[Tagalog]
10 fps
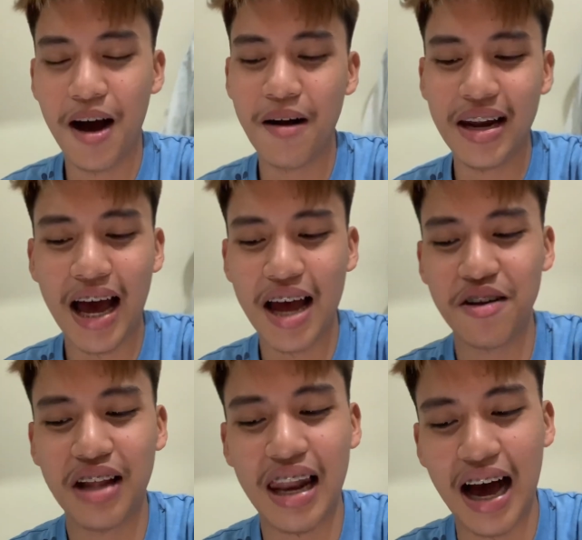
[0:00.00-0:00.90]
hayaan nyo
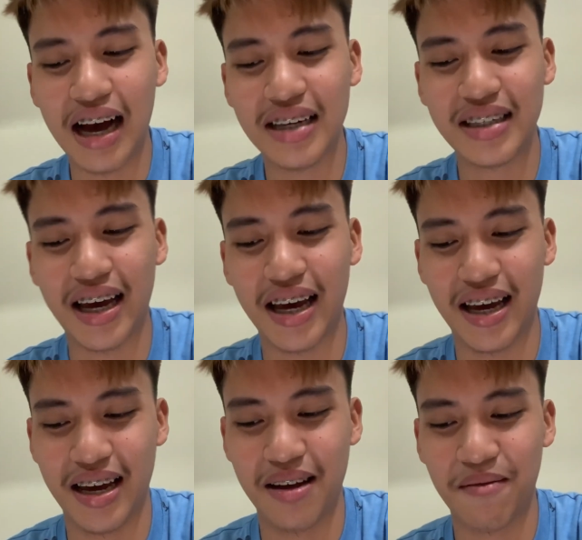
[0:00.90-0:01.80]
na lang
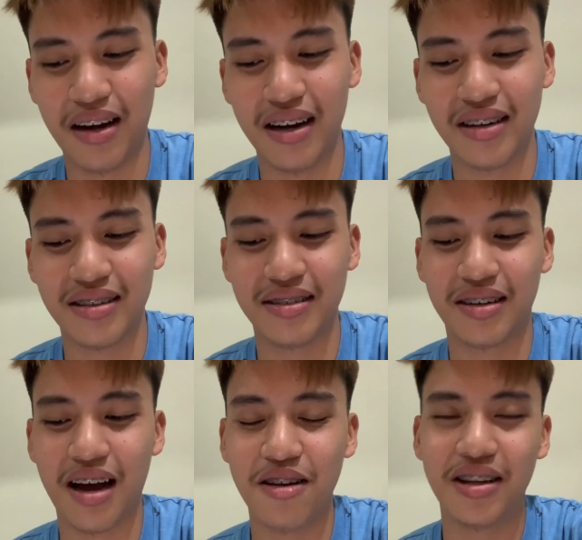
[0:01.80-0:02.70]
kasi parang
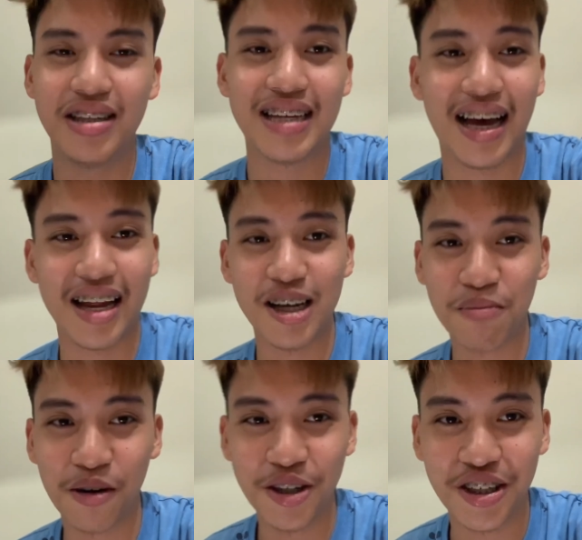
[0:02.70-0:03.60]
ano din sa akin,
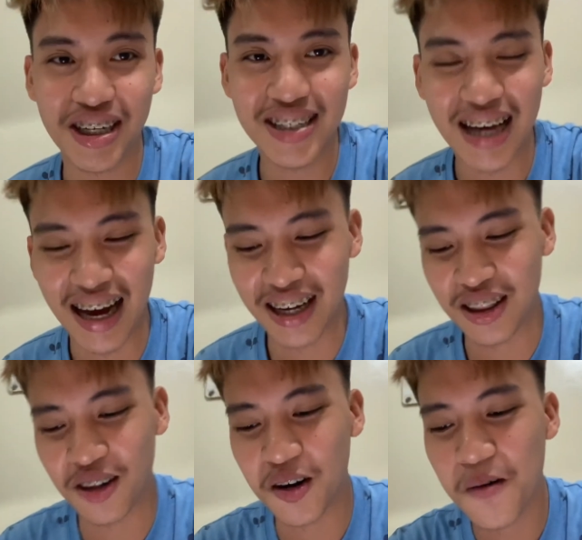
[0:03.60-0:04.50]
exposure din sa akin
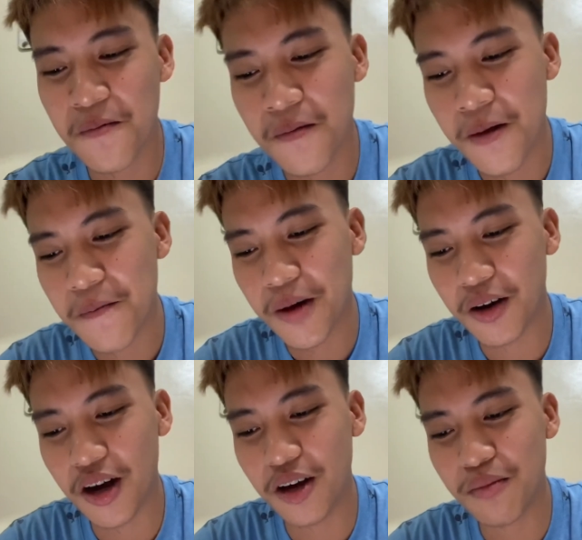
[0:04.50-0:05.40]
to. Pero
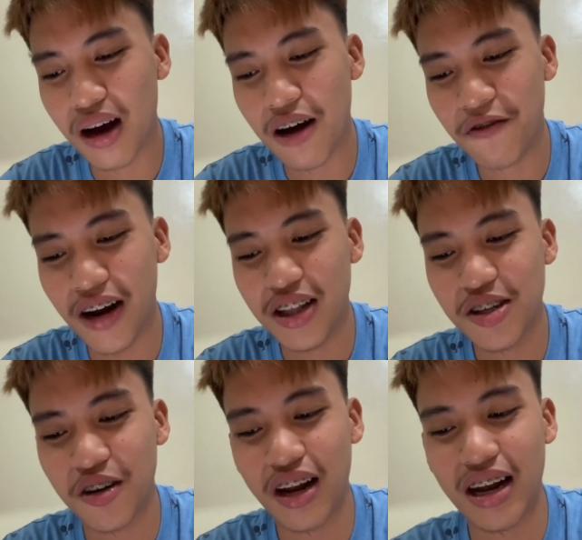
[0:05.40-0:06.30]
ayun mga friends
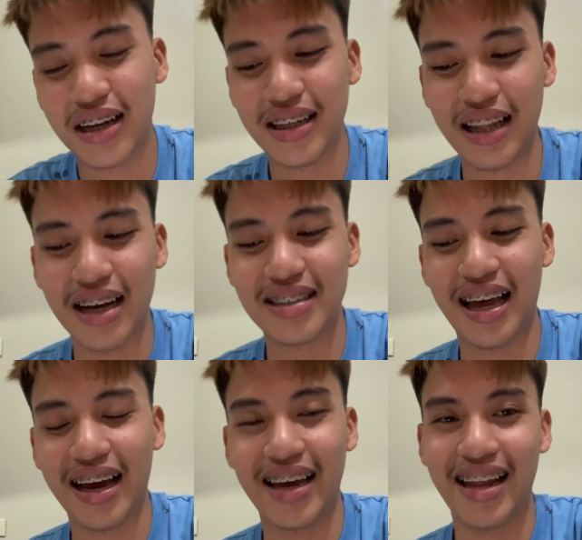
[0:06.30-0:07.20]
ko na nagtatag
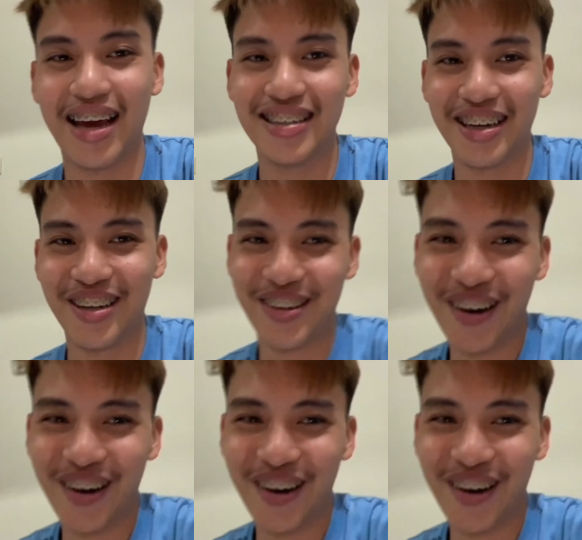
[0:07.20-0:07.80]
sa akin, hi sa inyo.